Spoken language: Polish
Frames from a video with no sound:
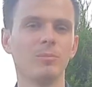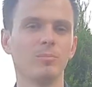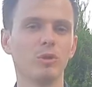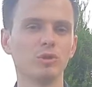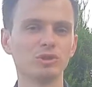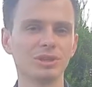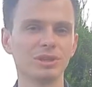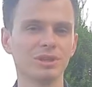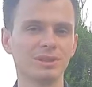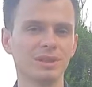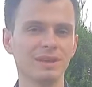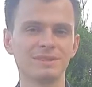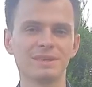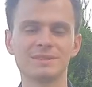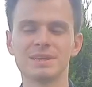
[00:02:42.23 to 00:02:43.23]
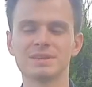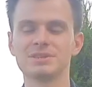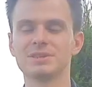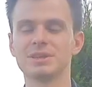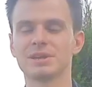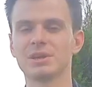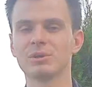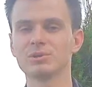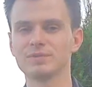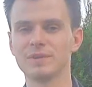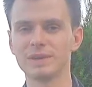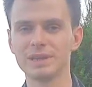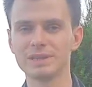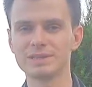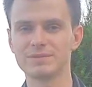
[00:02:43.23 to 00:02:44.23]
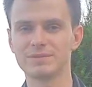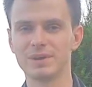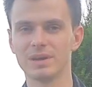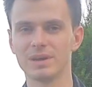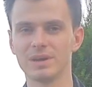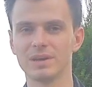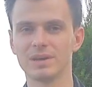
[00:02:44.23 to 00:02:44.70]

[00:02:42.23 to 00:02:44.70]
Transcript: Może na zasadzie takiego świadectwa,